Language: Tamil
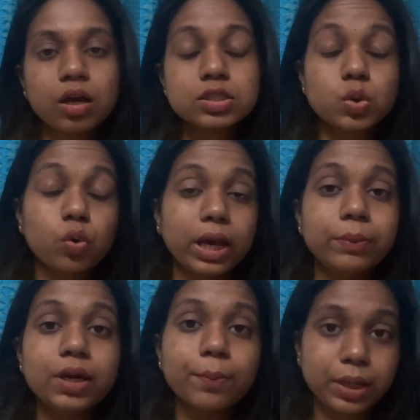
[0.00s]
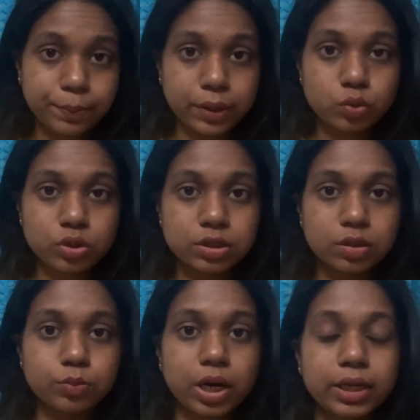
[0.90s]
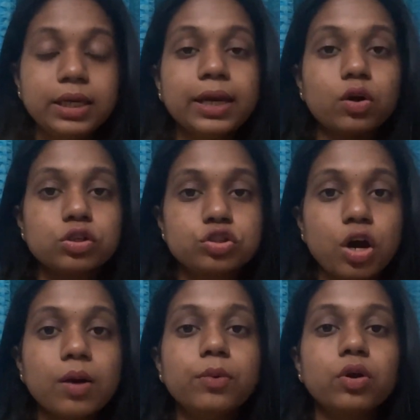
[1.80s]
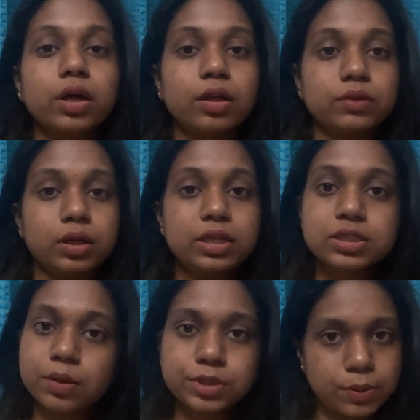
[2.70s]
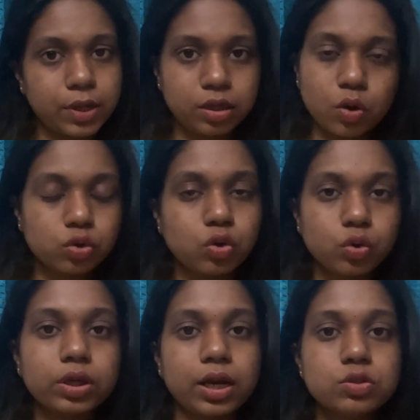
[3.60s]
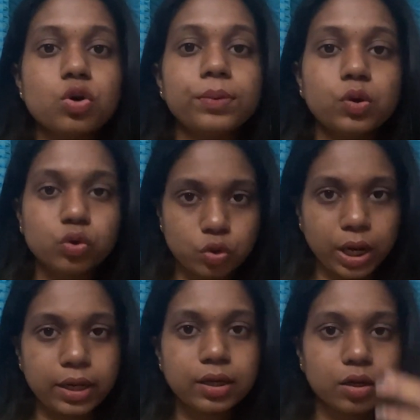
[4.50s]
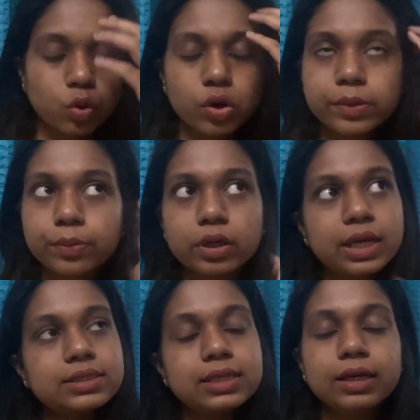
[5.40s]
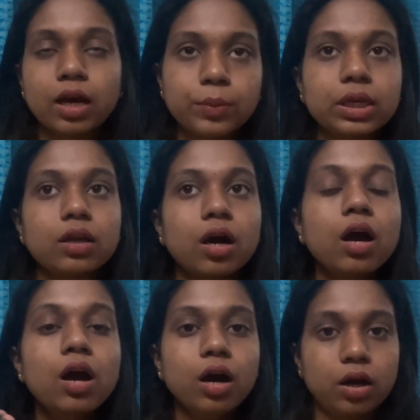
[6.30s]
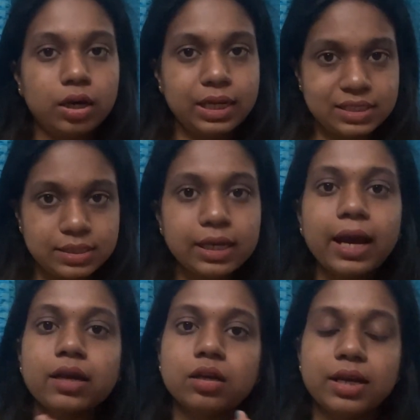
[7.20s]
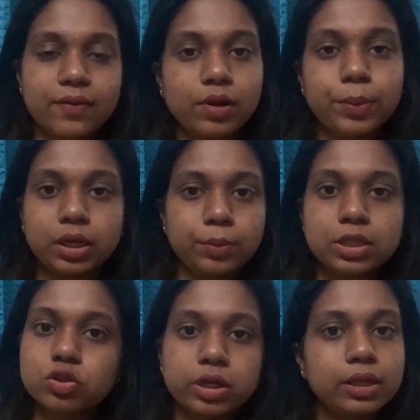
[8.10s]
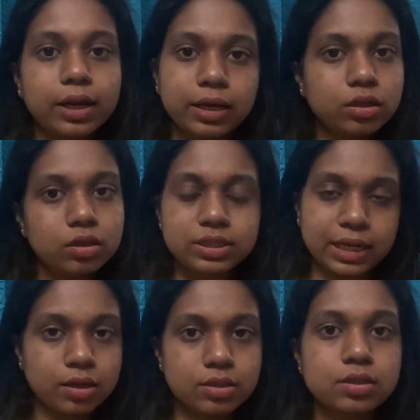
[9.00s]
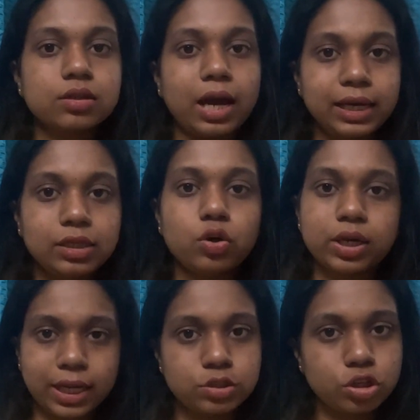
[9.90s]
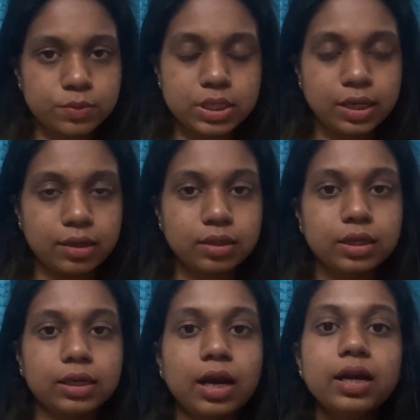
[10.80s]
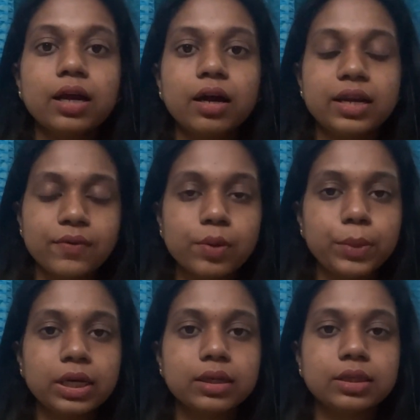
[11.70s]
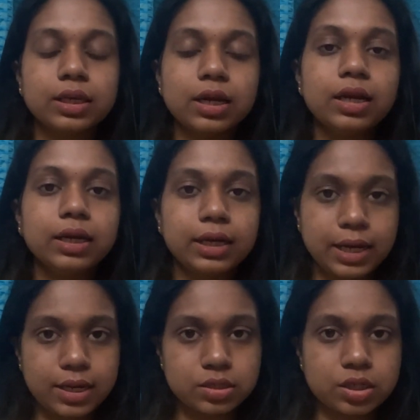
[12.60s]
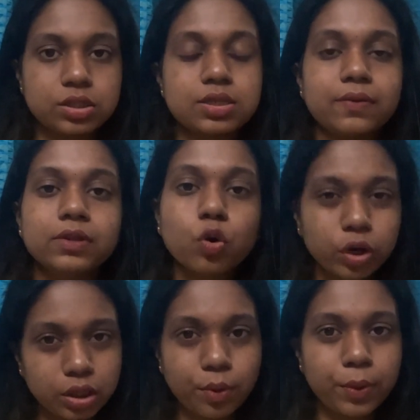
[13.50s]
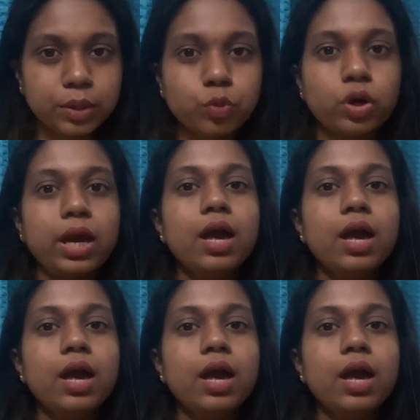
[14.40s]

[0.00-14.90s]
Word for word: ஸோ எப்படி அப்ளை பண்ணுன்றதுக்கு முன்னாடி என்னோட ஜாபோட அந்த டிஸ்கிரிப்ஷன் மாதிரி நான் உங்களுக்கு கொடுக்குறேன் ஸோ அப்போ தான் உங்களுக்கு ஒரு ஐடியா இருக்கும் இப்போ டெஸ்டிங் ஐ மீன் டெஸ்டிங் அண்ட் டெவலப்மெண்ட் அப்படின்னு சொல்லிட்டு ரெண்டு செக்டர்ஸ் இருக்குது ஐடியோட டெக் ஜாப்ஸ் நீங்கள் எடுத்துக்கிட்டிங்கன்னா டெவலப்மெண்ட் uh, எடுத்துக்கிட்டிங்கன்னா நீங்கள் டேட்டா ஸ்ட்ரக்சர்ஸ் அதாவது கோடிங் நம்ம படிப்போம்ல